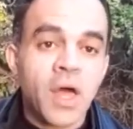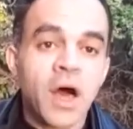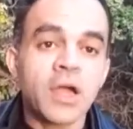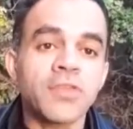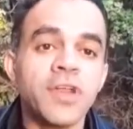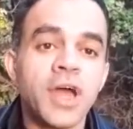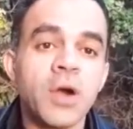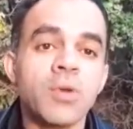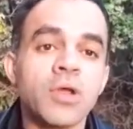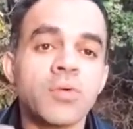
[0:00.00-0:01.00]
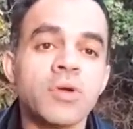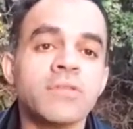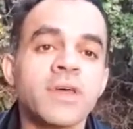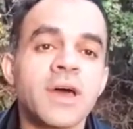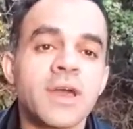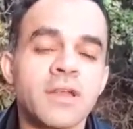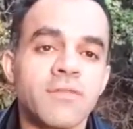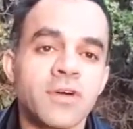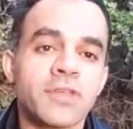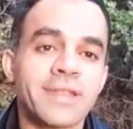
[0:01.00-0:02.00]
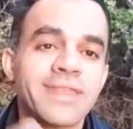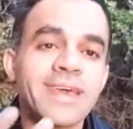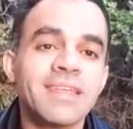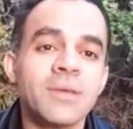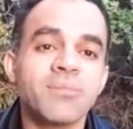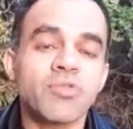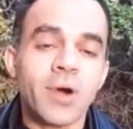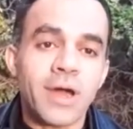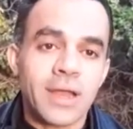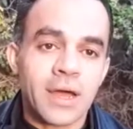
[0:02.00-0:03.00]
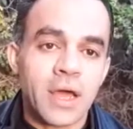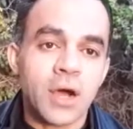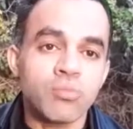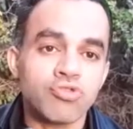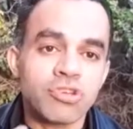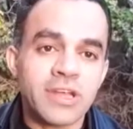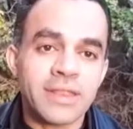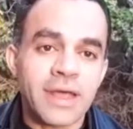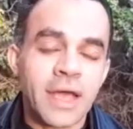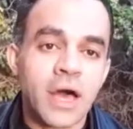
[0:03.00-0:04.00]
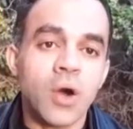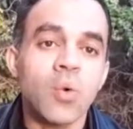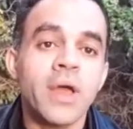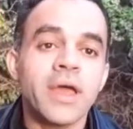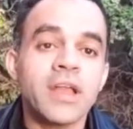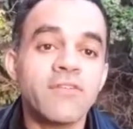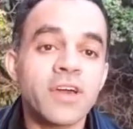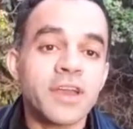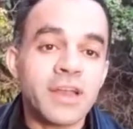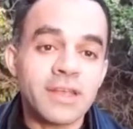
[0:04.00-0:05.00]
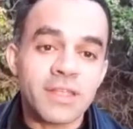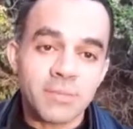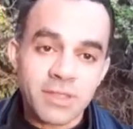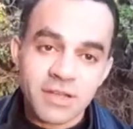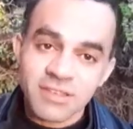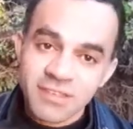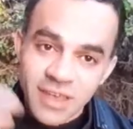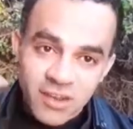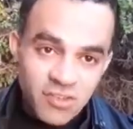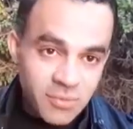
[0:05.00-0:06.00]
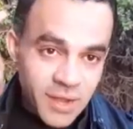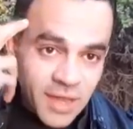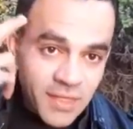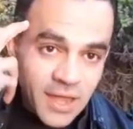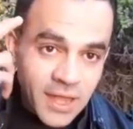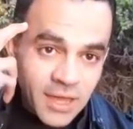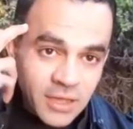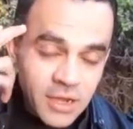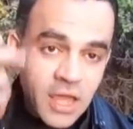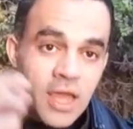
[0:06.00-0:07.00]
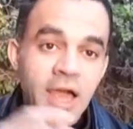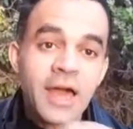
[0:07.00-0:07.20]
ايضا حاول انه انت اخي الفاضل تكتب سؤالك او مشكلتك او الفكره اللي انت بدك تستخرجها من هذا العقل